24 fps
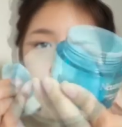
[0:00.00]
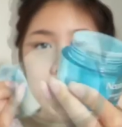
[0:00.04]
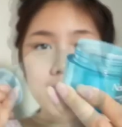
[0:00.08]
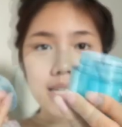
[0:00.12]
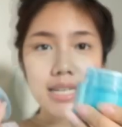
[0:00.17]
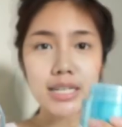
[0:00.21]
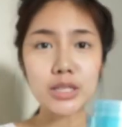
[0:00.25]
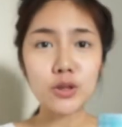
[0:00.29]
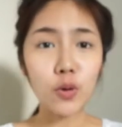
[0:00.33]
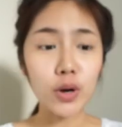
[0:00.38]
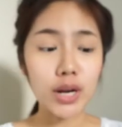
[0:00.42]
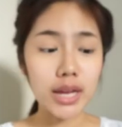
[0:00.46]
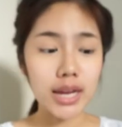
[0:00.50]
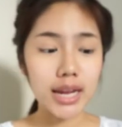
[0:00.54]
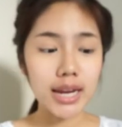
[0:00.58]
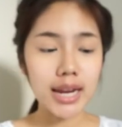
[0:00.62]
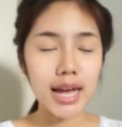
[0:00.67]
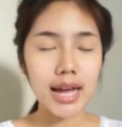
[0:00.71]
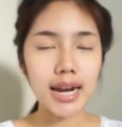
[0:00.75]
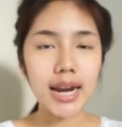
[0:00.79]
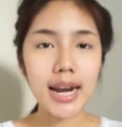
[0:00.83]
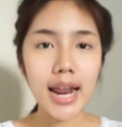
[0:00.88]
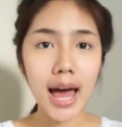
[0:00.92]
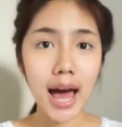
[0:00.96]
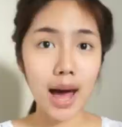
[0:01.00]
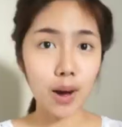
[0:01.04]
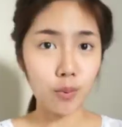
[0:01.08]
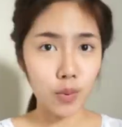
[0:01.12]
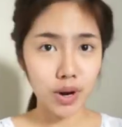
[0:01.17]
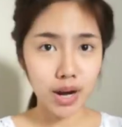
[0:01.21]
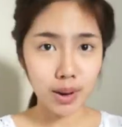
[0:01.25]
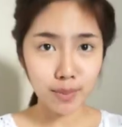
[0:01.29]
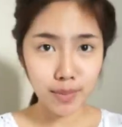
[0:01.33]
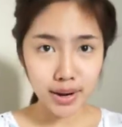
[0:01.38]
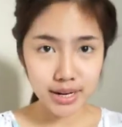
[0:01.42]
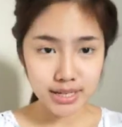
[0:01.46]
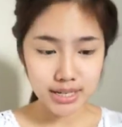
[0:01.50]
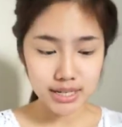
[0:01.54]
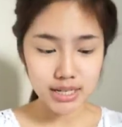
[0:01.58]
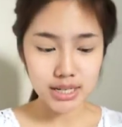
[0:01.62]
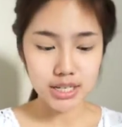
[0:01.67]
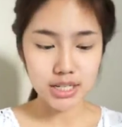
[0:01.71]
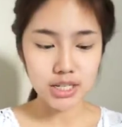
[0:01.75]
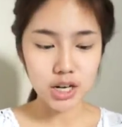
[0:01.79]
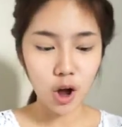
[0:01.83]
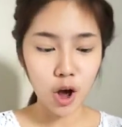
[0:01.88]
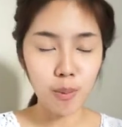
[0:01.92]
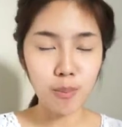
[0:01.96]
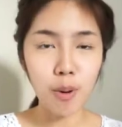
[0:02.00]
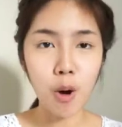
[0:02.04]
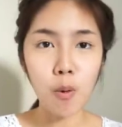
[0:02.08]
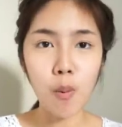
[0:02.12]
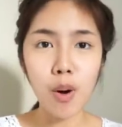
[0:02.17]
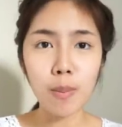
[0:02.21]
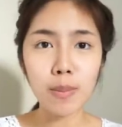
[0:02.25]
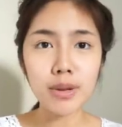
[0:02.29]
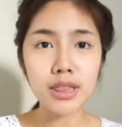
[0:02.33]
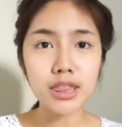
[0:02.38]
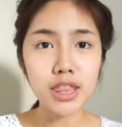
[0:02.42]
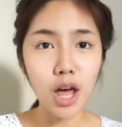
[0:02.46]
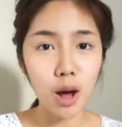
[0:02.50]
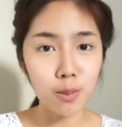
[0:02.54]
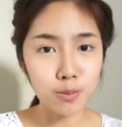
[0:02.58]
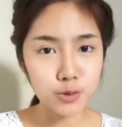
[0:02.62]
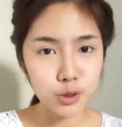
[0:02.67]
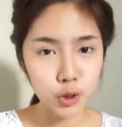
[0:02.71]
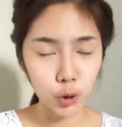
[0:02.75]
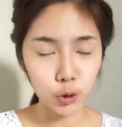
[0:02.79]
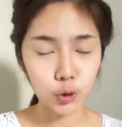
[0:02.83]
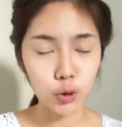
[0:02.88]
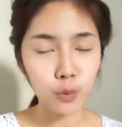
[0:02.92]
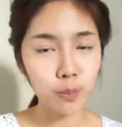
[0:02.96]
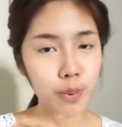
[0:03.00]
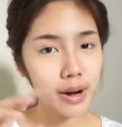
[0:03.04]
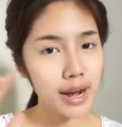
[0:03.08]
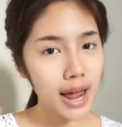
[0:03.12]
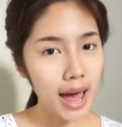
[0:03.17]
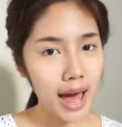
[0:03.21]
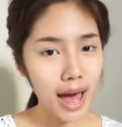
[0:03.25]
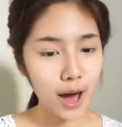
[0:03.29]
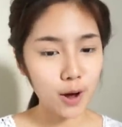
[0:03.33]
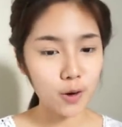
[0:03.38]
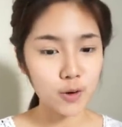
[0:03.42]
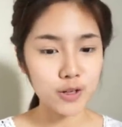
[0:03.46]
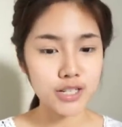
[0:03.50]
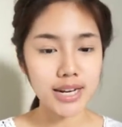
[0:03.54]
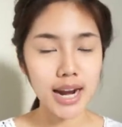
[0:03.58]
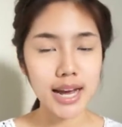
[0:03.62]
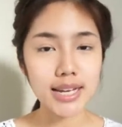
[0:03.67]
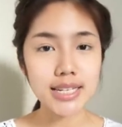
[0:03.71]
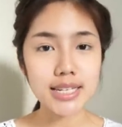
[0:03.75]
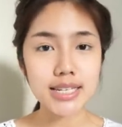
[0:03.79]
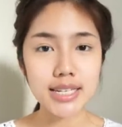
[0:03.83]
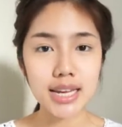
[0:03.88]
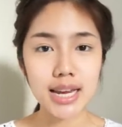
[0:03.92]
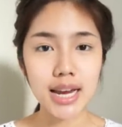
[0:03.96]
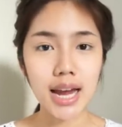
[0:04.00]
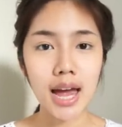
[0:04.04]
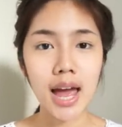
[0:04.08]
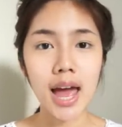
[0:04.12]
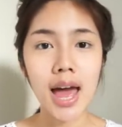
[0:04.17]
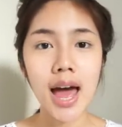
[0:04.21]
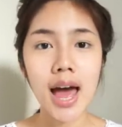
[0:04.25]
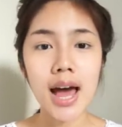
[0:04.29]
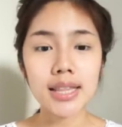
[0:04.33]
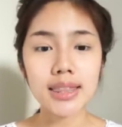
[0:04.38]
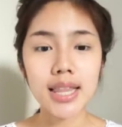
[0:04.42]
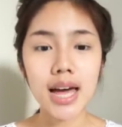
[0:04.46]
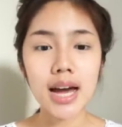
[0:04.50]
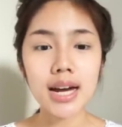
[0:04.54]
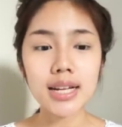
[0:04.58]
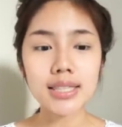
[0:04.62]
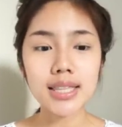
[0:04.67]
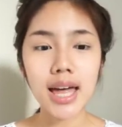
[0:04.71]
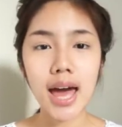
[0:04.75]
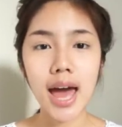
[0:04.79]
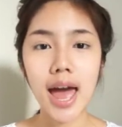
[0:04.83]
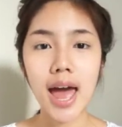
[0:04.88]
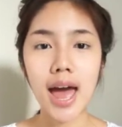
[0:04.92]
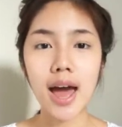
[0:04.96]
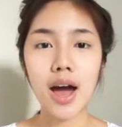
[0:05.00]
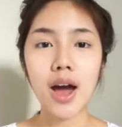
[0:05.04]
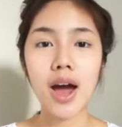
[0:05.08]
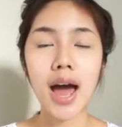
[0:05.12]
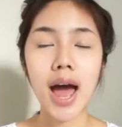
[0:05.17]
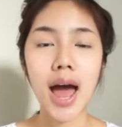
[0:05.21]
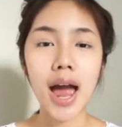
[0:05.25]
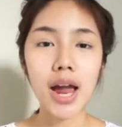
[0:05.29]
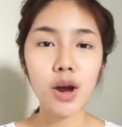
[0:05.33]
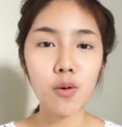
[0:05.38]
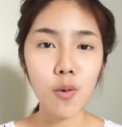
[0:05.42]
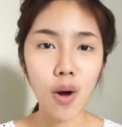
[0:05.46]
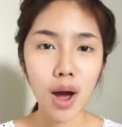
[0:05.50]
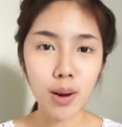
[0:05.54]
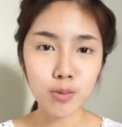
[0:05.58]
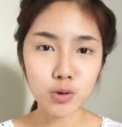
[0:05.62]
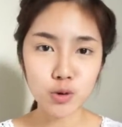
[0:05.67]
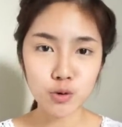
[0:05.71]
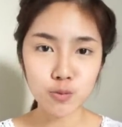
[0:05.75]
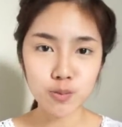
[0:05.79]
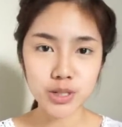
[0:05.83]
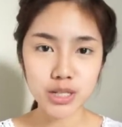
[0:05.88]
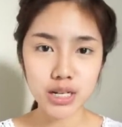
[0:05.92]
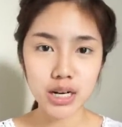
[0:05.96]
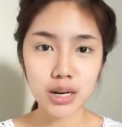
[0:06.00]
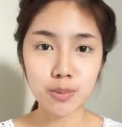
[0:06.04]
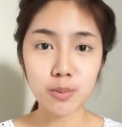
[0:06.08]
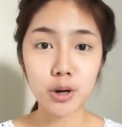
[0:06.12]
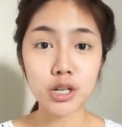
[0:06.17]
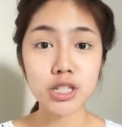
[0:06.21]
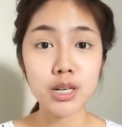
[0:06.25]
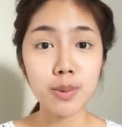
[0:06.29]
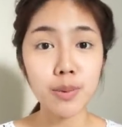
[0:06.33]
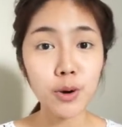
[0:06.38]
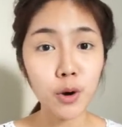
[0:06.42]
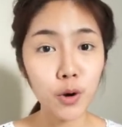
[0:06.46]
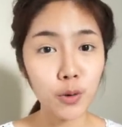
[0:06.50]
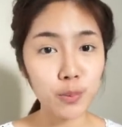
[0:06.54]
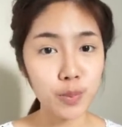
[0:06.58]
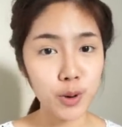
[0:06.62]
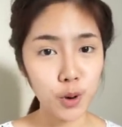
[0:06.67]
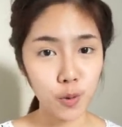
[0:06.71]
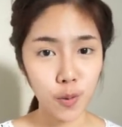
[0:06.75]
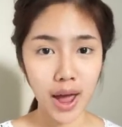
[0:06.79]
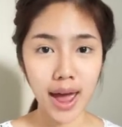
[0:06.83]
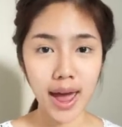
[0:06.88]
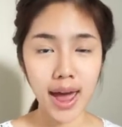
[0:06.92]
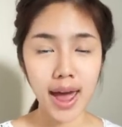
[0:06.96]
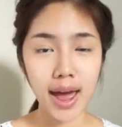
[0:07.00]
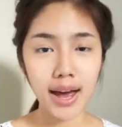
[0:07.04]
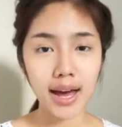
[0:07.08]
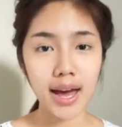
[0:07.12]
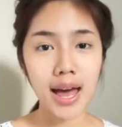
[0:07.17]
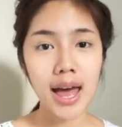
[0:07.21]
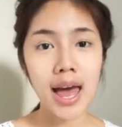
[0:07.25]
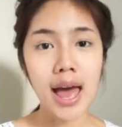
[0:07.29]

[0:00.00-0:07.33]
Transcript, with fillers: ซึ่งตัวนี้เนี่ย ถ้าถามว่าทำไมชีถึงชอบ เพราะว่ามันตอบโจทย์ทุกปัญหาของชีได้จริงๆ ตั้งแต่ให้ความชุ่มชื่นเพราะชีเป็นคนผิวแห้ง